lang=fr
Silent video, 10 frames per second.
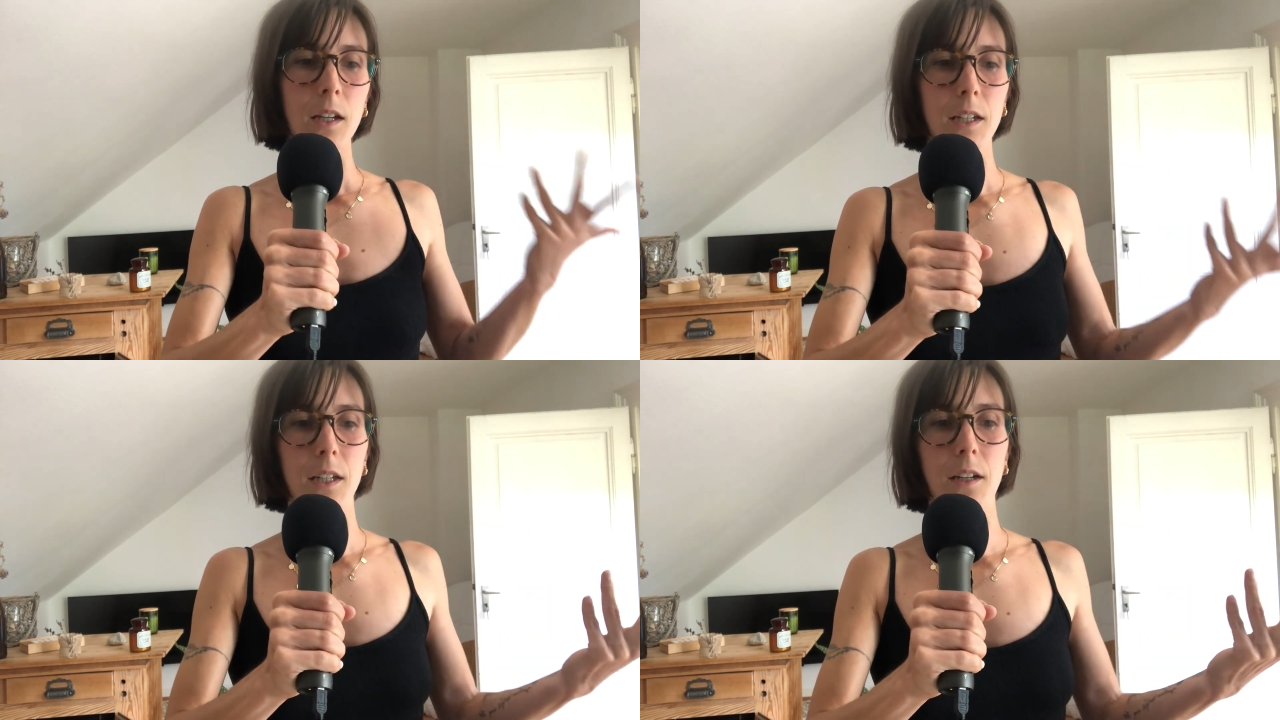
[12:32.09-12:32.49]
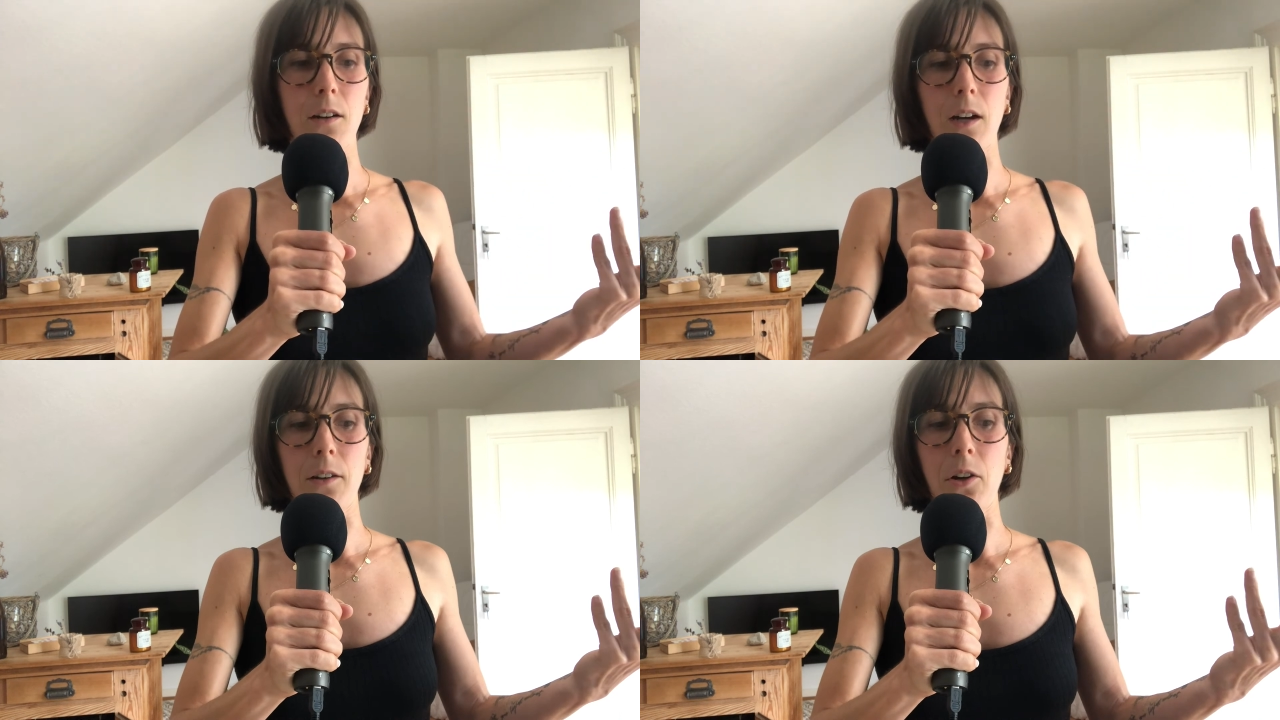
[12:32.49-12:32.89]
et euh,
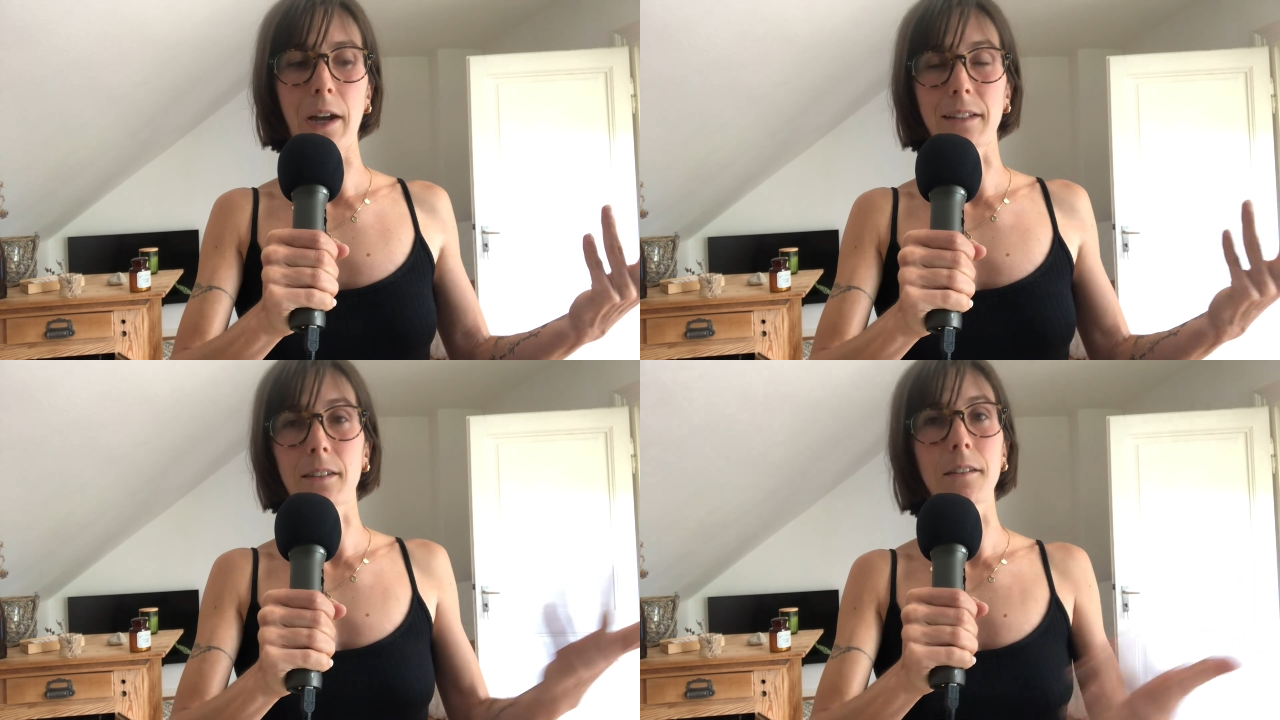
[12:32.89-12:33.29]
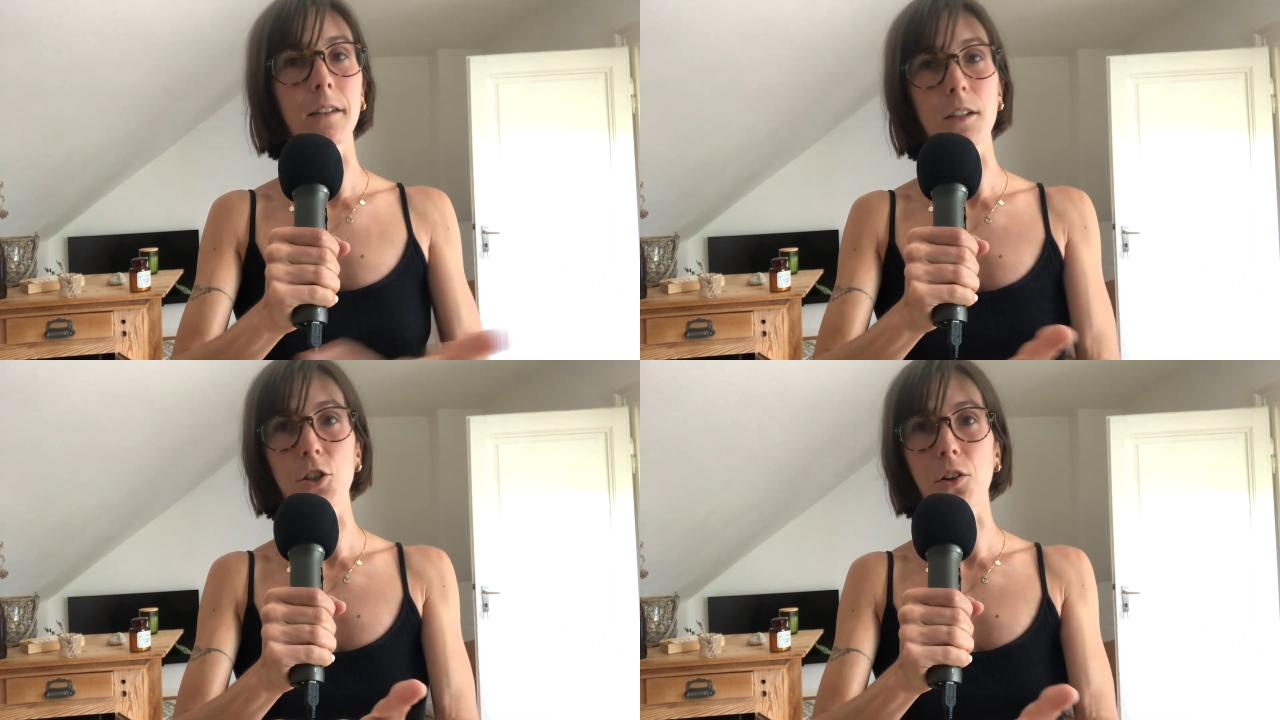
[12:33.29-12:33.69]
euh,
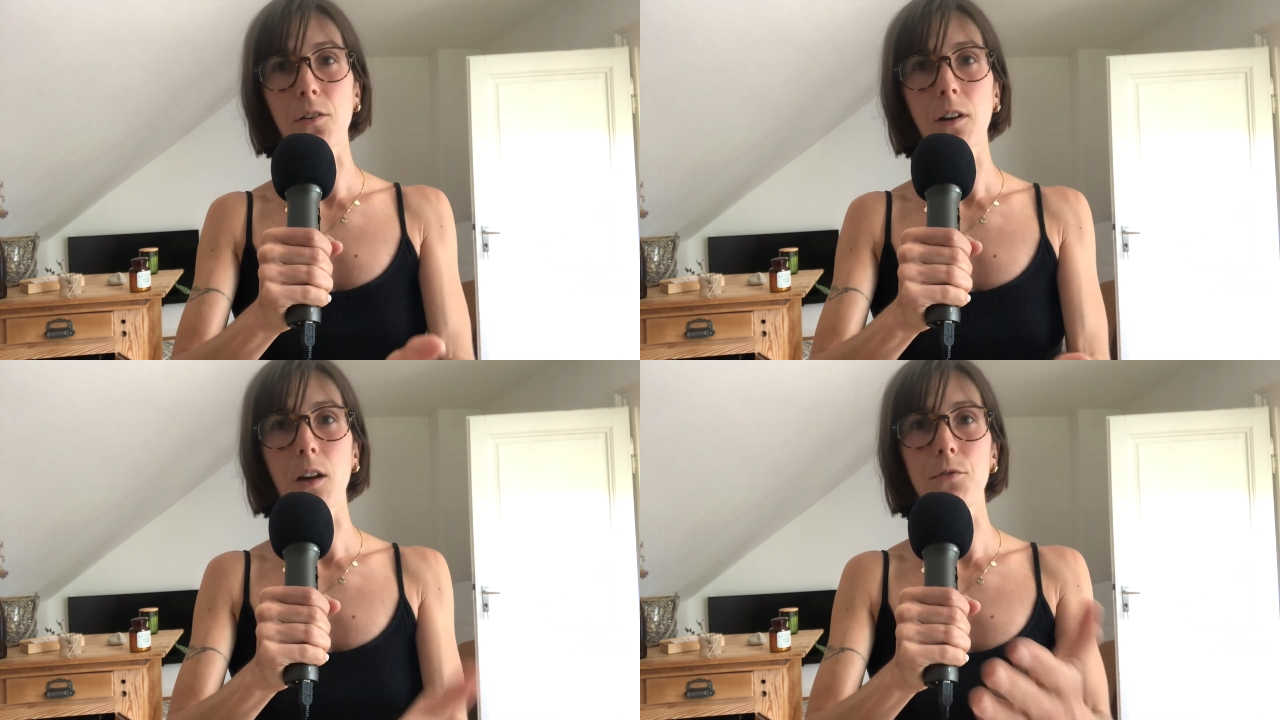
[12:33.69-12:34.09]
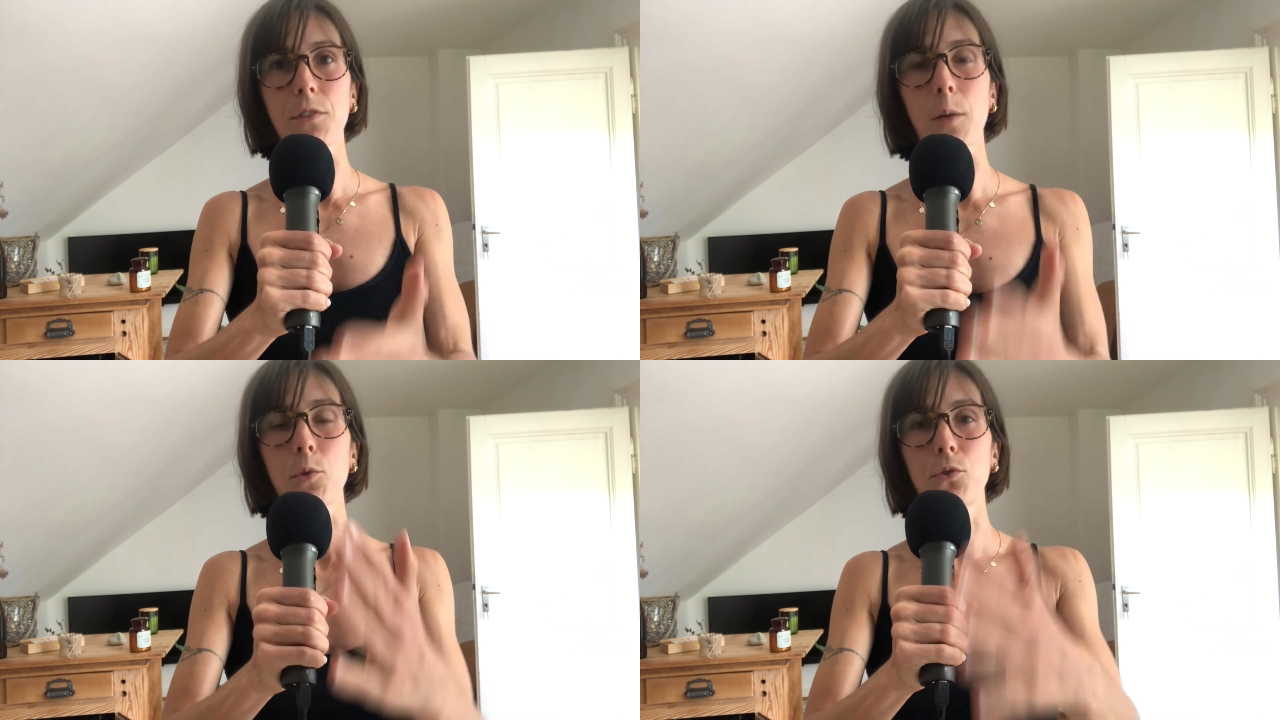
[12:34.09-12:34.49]
inciter les gens à
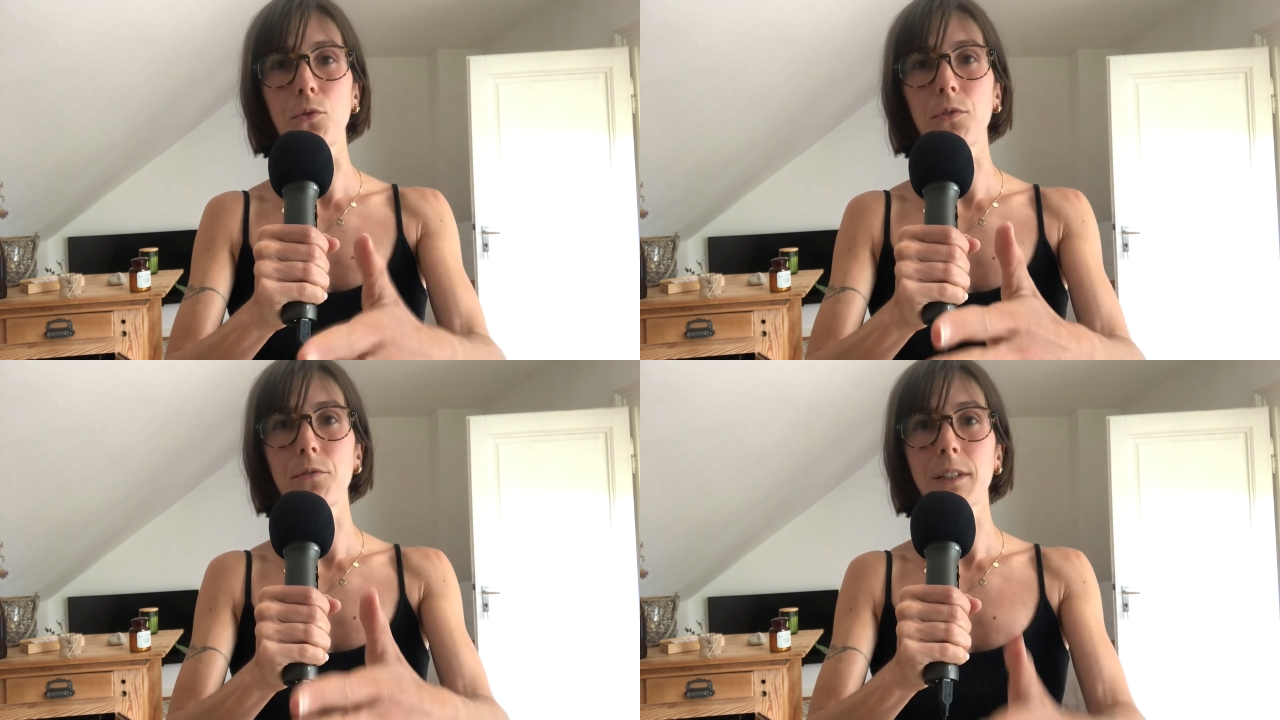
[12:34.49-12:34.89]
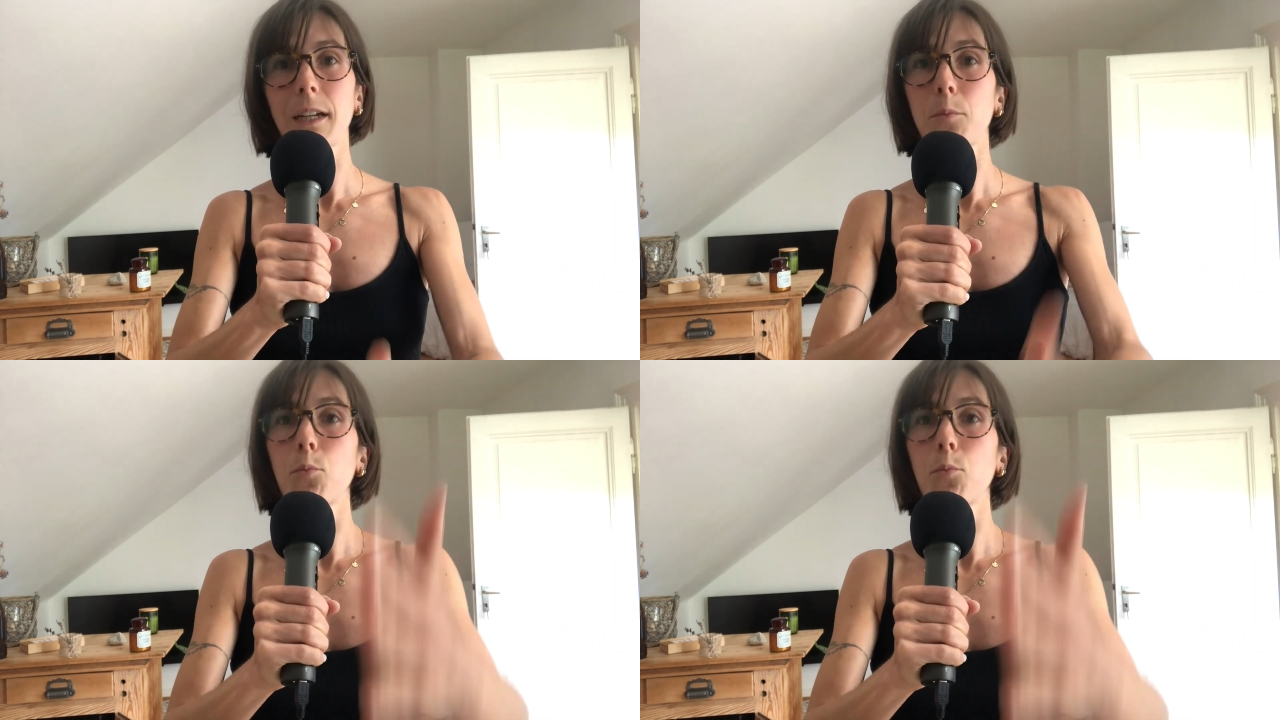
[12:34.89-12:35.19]
vivre un mode de vie vegan.